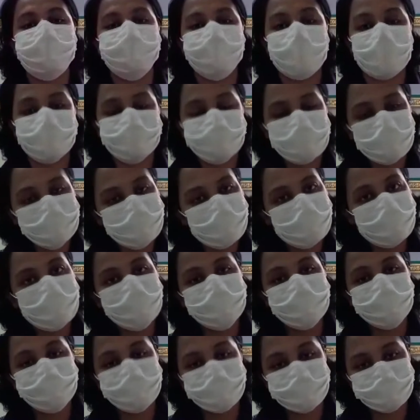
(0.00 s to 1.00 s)
মানসিকভাবে
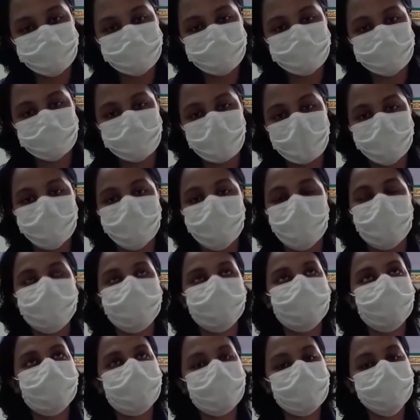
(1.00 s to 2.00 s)
বিপর্যস্ত এবং
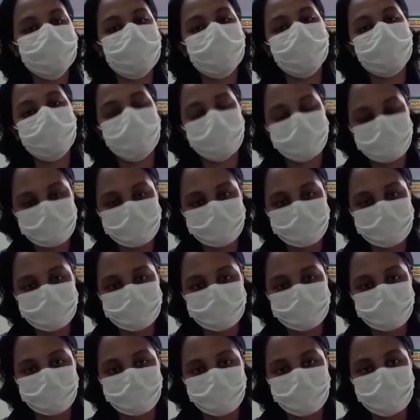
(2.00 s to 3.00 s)
অর্থনৈতিকভাবে ক্ষতিগ্রস্ত
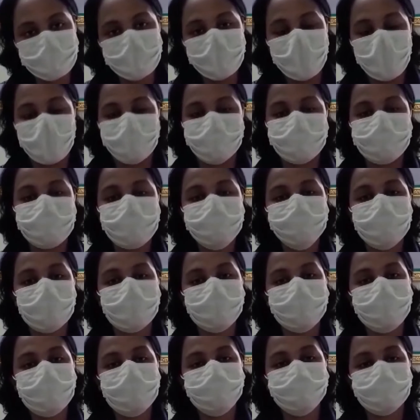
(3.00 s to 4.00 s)
আমাদের
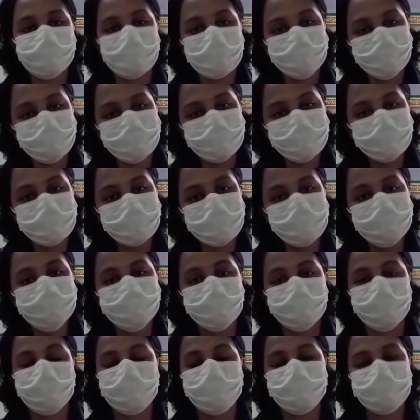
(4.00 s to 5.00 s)
মাননীয় প্রধানমন্ত্রী
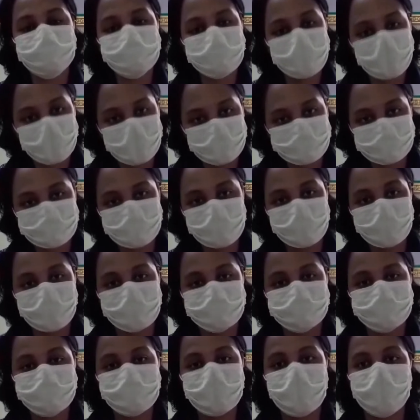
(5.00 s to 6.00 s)
জননেত্রী শেখ হাসিনার
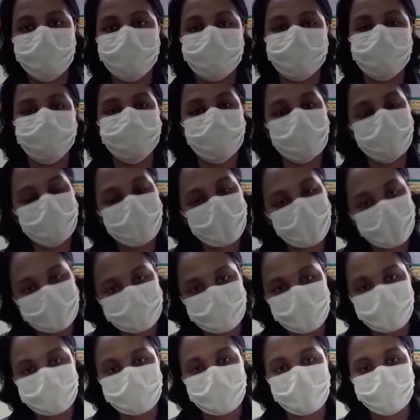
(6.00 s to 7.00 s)
কাছে আমাদের সবার
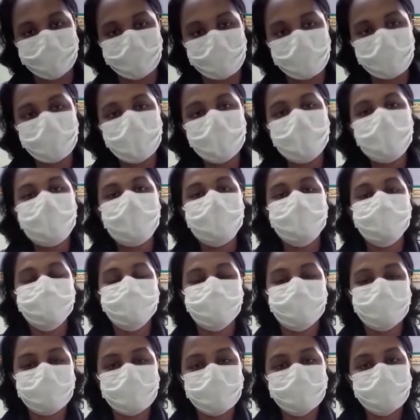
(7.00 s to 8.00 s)
একটাই দাবি
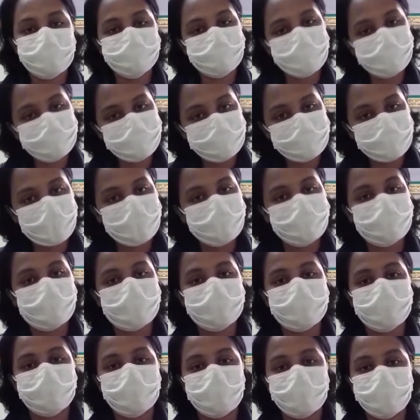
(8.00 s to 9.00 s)
যদি শপিং সেন্টার খুলে
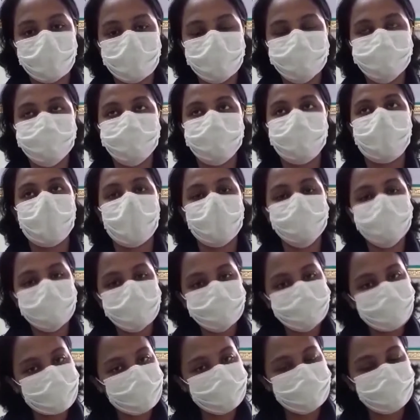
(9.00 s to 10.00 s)
দেওয়া হয় যদি গার্মেন্টস
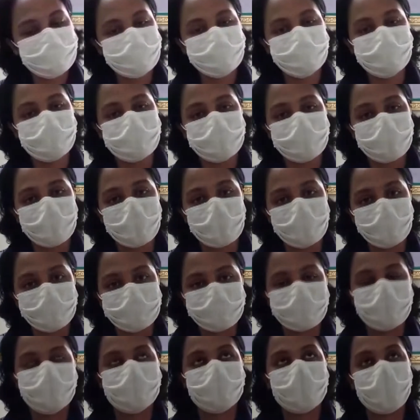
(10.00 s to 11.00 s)
ফ্যাক্টরি খুলে দেওয়া হয়
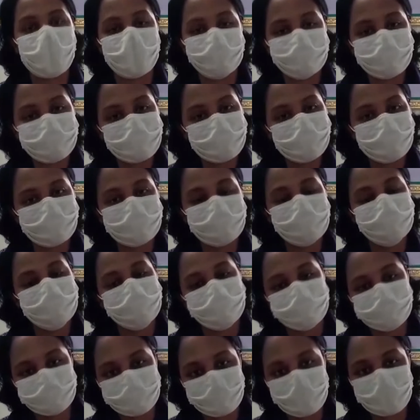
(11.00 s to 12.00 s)
তাহলে আমাদের কথা
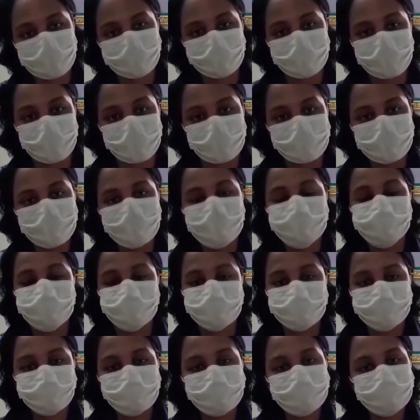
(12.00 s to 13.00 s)
বিবেচনা করে শত
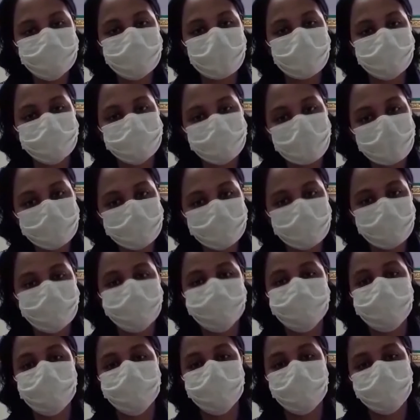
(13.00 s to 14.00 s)
শত ছাত্রছাত্রীর
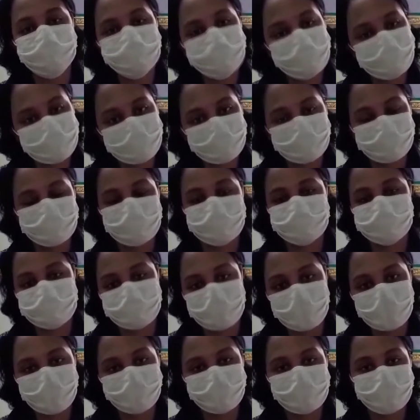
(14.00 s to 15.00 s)
উজ্জ্বল ভবিষ্যতের কথা চিন্তা
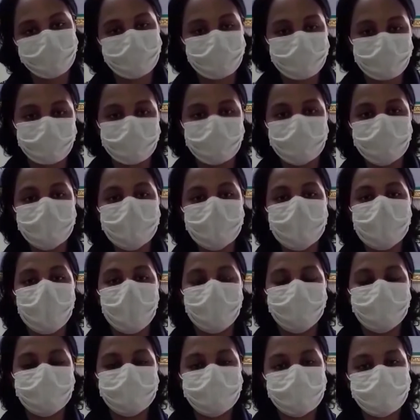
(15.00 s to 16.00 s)
করে হলেও
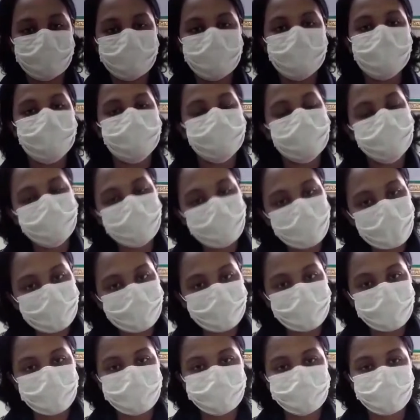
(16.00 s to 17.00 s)
আমাদের সীমিত
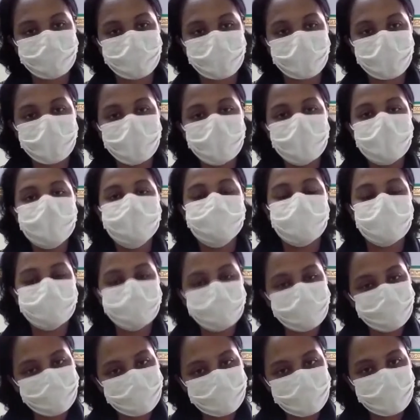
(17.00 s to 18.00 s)
পরিসরে
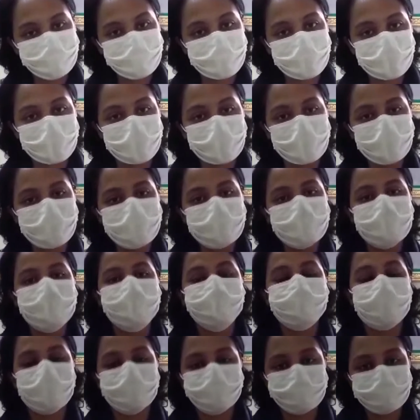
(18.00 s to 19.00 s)
স্বাস্থ্যবিধি মেনে
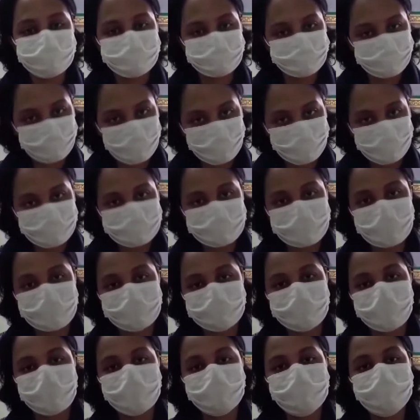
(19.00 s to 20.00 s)
বিএফএস গ্লোবাল
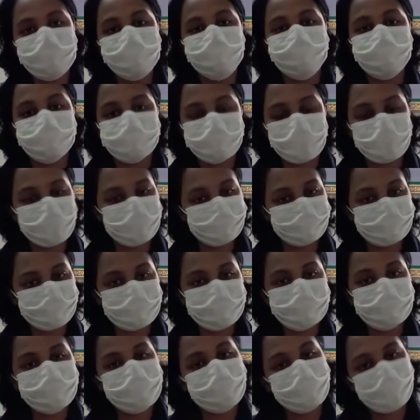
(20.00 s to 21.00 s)
সেন্টার ভিসা অফিস
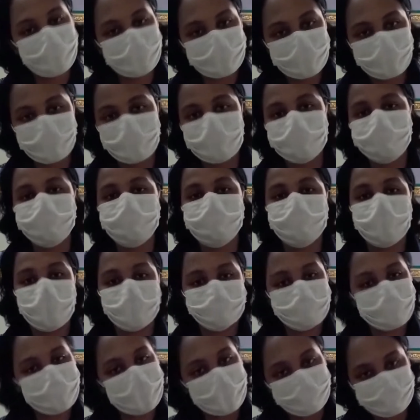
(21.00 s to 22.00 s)
খুলে দেওয়ার আমরা
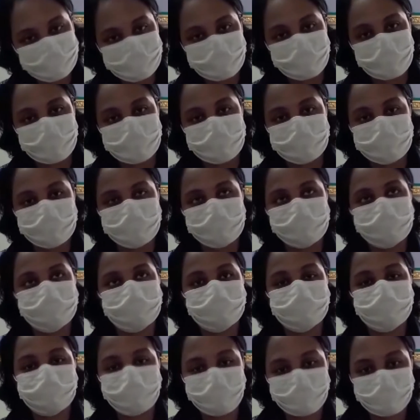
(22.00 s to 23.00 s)
দাবি জানাচ্ছি
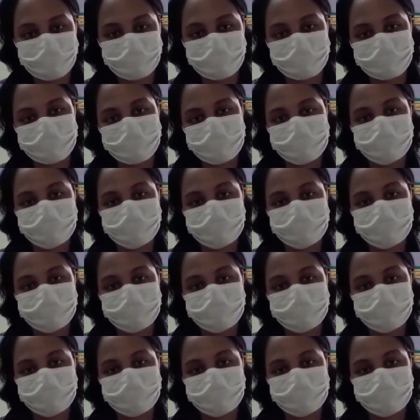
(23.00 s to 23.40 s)
ধন্যবাদ